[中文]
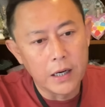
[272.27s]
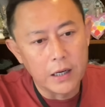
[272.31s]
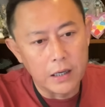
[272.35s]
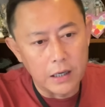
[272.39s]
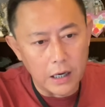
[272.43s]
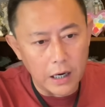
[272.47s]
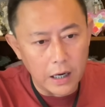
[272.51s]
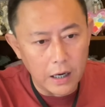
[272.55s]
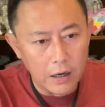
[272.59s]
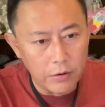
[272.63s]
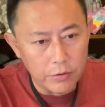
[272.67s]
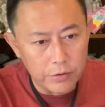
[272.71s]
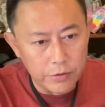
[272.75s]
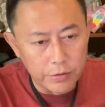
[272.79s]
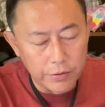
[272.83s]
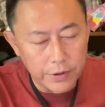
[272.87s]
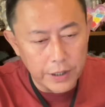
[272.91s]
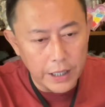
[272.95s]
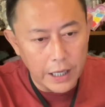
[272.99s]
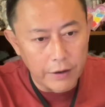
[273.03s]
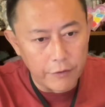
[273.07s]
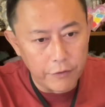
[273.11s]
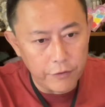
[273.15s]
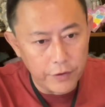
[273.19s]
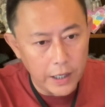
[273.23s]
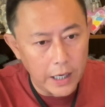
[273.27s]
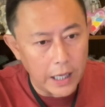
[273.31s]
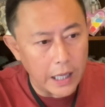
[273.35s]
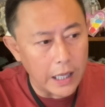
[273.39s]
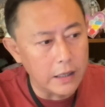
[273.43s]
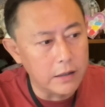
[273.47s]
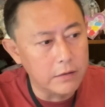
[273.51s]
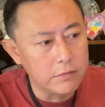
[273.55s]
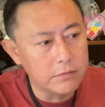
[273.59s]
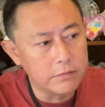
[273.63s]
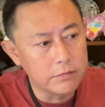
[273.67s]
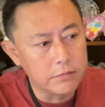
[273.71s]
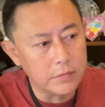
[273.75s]
然后就在芬
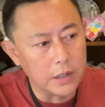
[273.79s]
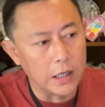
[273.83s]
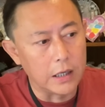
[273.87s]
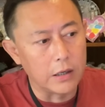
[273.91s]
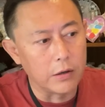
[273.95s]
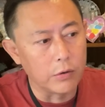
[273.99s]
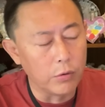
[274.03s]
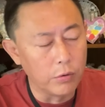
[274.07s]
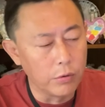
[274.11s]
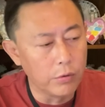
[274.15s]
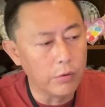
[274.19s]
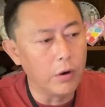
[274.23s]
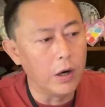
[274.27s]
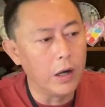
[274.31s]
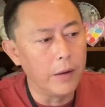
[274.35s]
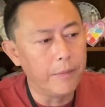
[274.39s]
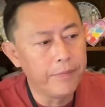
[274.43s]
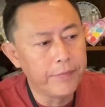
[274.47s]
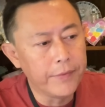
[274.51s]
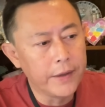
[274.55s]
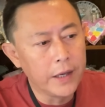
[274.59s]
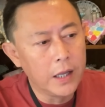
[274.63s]
兰啊工作。